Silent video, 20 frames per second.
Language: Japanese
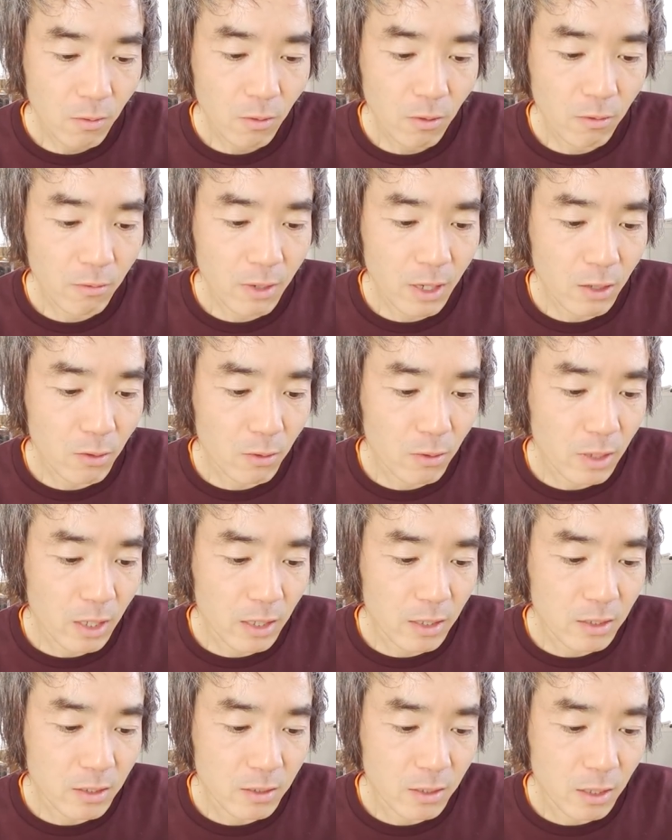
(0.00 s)
これはあの
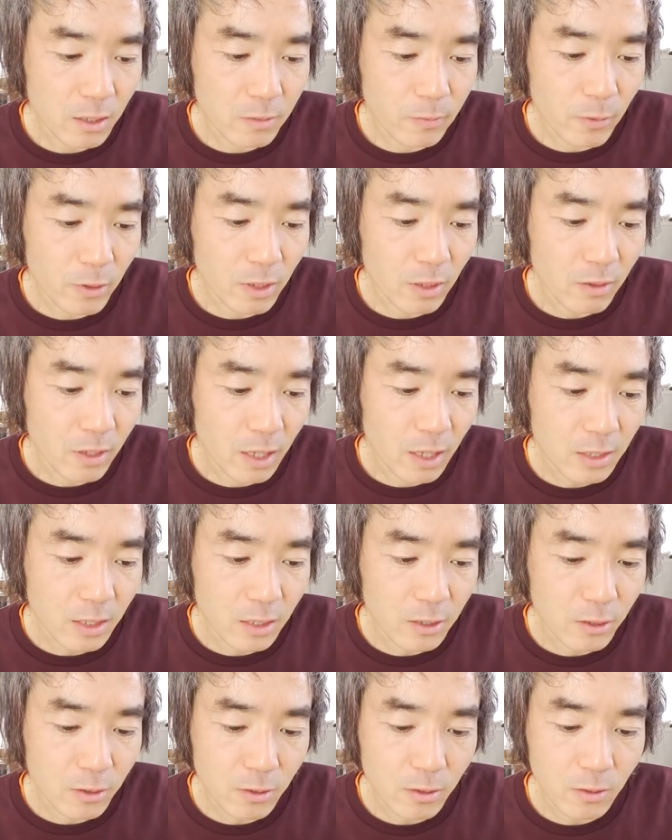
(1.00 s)
やデルモンテ
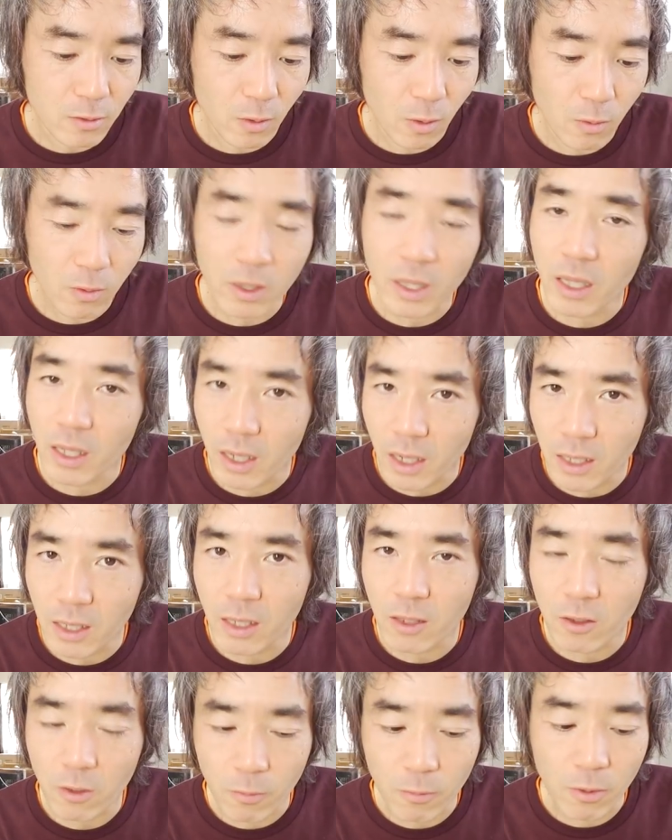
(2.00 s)
菜ジュースの恩恵か
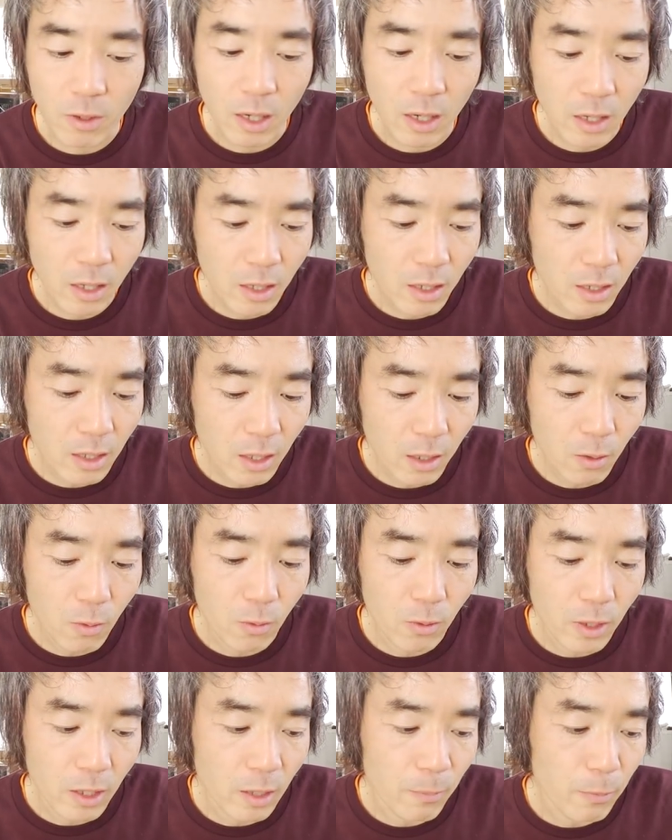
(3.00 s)
なと思うあれが結
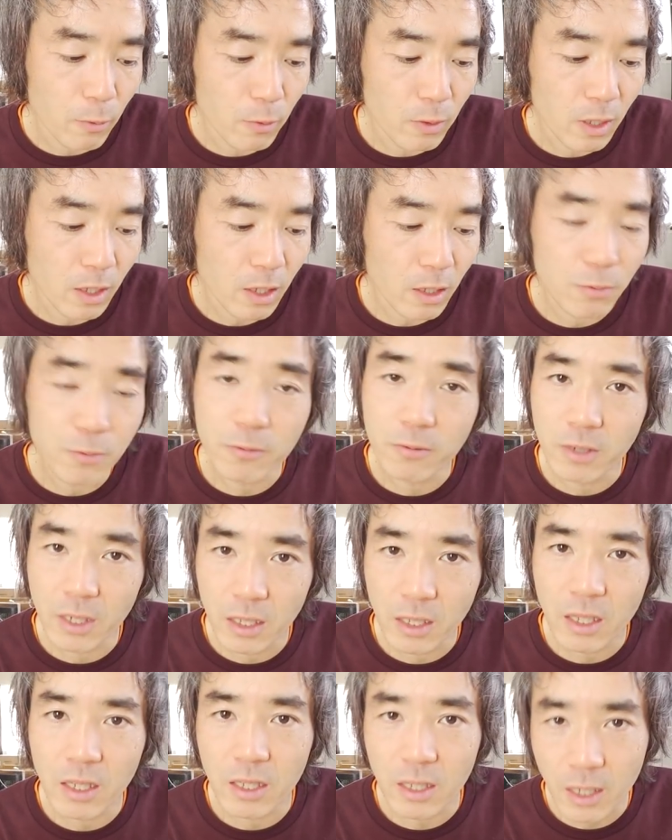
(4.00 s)
構ねやっぱお腹膨
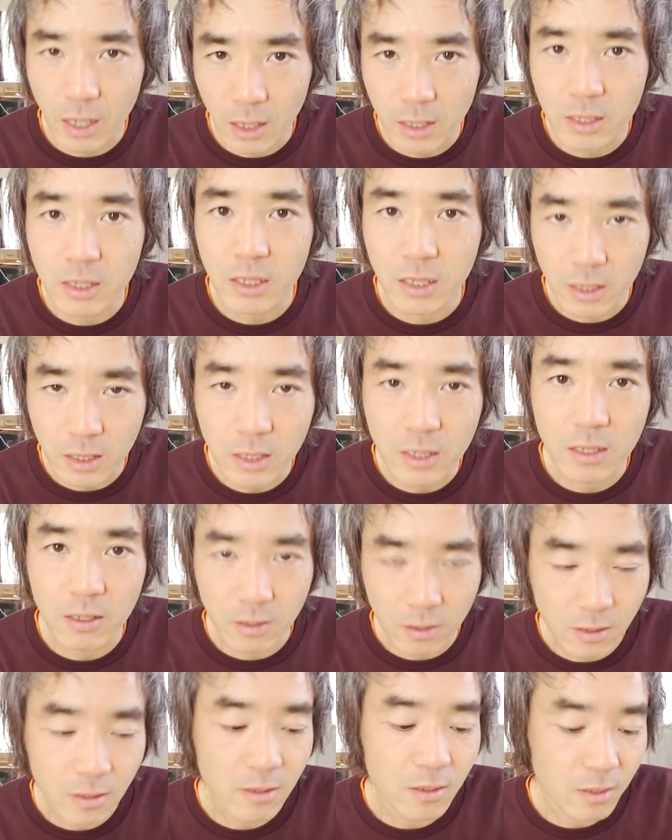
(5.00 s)
れていい感じ、う
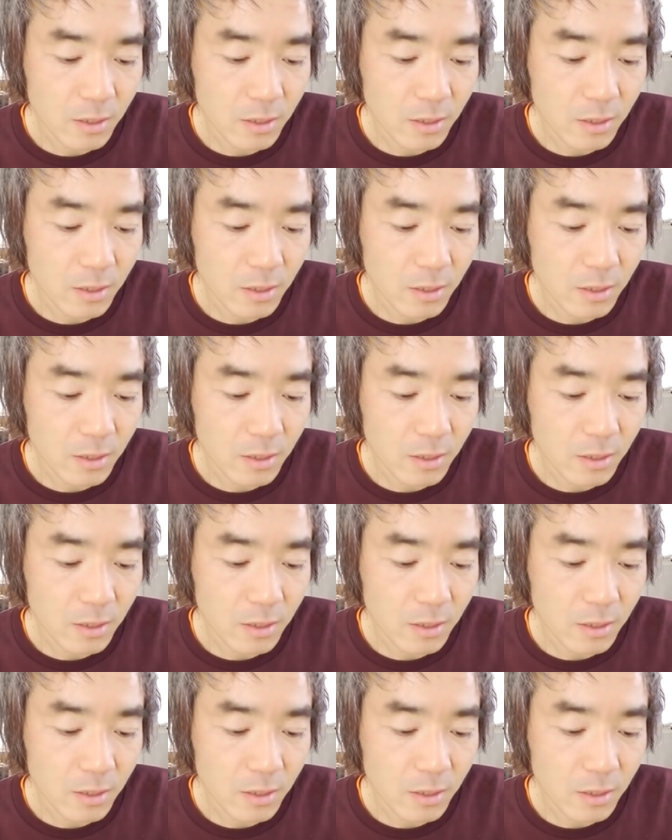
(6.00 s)
ん、